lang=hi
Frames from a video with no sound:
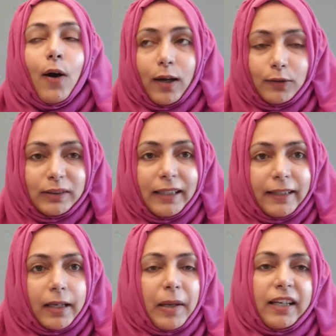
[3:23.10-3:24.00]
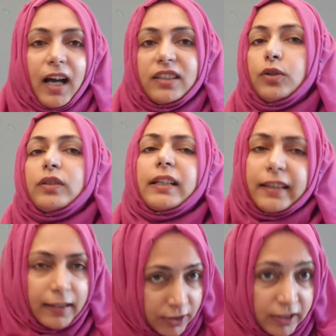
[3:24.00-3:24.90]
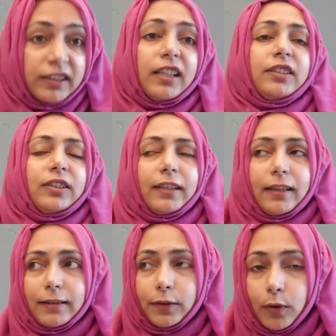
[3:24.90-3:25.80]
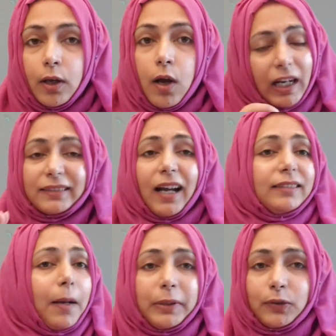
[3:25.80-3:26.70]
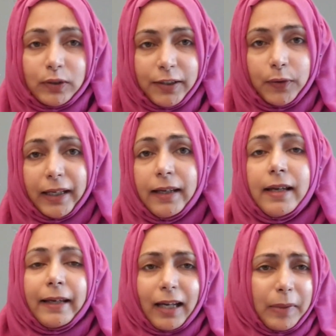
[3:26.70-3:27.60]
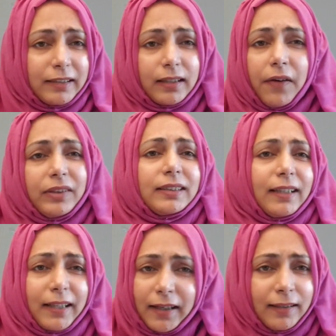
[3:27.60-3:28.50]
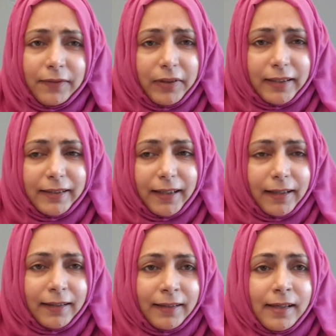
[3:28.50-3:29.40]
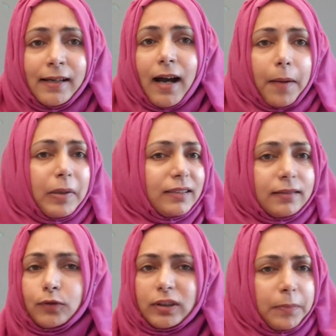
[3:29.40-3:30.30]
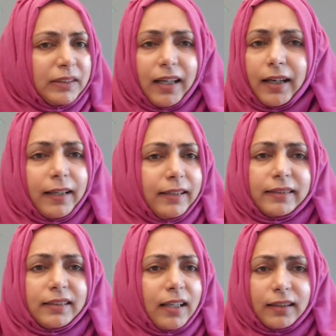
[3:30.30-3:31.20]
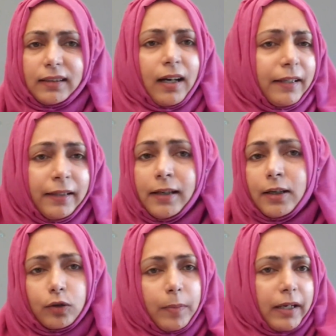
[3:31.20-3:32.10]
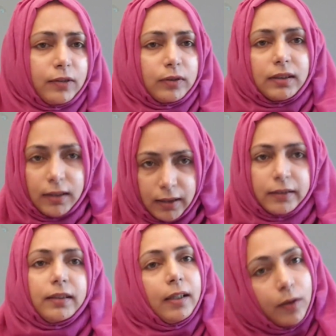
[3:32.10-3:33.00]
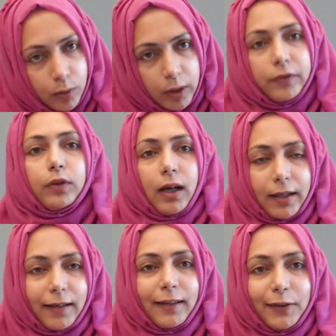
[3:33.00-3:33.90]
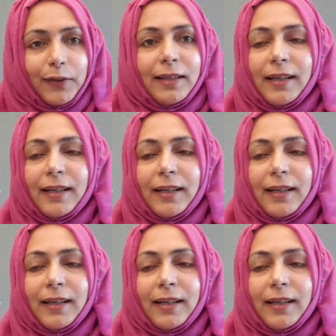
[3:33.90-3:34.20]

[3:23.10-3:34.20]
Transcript: और दूसरा ये कि मैंने ना आज सोचा कि ट्रांसलेशन साथ शेयर करती हूँ अच्छा आज आप भी सोच रहे होंगे क्या मैंने इसका किस कलर का वेयर किया अब बस जो समझ आया कर लिया इसके साथ तो था नहीं तो मैंने सोचा चले जी कोई उठा के कर लो